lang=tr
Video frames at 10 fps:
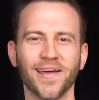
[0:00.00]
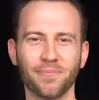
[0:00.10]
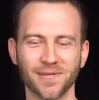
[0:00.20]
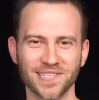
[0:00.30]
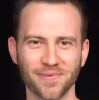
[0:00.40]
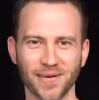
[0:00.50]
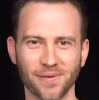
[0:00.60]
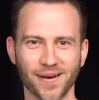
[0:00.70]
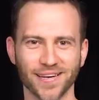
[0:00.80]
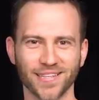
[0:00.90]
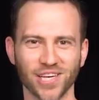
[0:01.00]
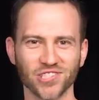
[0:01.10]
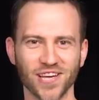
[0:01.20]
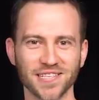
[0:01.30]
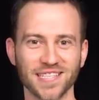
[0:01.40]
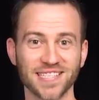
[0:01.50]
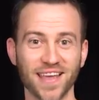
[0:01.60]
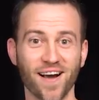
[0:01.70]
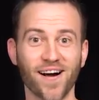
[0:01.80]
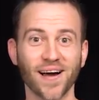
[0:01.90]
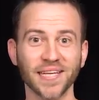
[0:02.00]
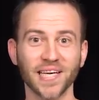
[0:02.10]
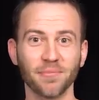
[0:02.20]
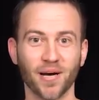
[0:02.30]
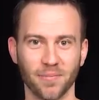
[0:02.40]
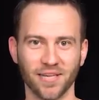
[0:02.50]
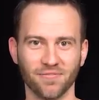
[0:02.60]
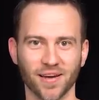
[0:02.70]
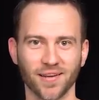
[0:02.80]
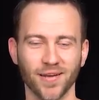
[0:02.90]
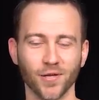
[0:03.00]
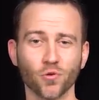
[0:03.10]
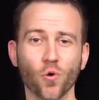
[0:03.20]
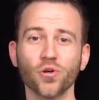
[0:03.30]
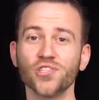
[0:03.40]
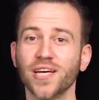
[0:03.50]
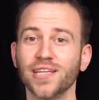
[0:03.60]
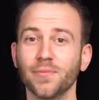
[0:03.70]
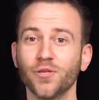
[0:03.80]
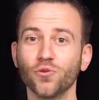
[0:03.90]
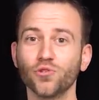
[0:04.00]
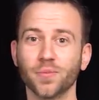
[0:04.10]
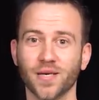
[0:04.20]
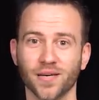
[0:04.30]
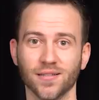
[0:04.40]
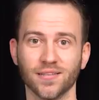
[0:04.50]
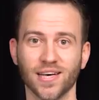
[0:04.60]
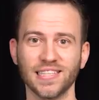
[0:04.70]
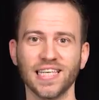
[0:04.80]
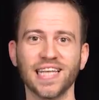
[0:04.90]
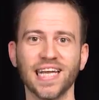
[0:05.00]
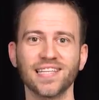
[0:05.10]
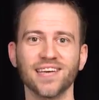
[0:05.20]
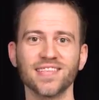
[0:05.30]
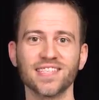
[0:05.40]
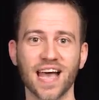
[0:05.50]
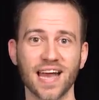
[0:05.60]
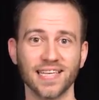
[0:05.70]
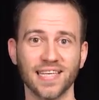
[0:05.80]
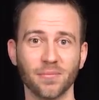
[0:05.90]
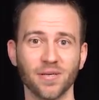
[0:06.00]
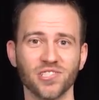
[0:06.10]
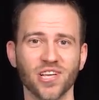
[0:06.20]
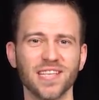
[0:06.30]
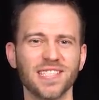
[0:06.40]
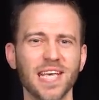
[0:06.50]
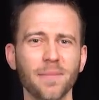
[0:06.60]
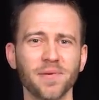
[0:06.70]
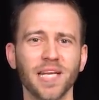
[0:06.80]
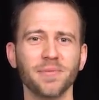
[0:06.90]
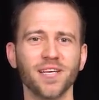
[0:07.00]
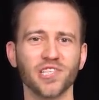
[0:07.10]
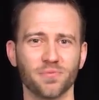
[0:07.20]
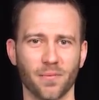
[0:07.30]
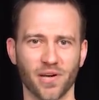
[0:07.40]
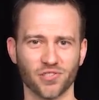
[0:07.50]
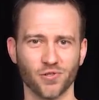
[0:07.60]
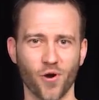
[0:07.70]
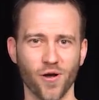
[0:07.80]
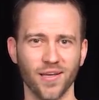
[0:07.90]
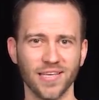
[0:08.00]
Hepinize merhaba arkadaşlar. Size harika bir haberim var. Tonguç Akademi YouTube kanalında yeteneklerinizi sergileyebileceğiniz yepyeni bir yarışma başlıyor.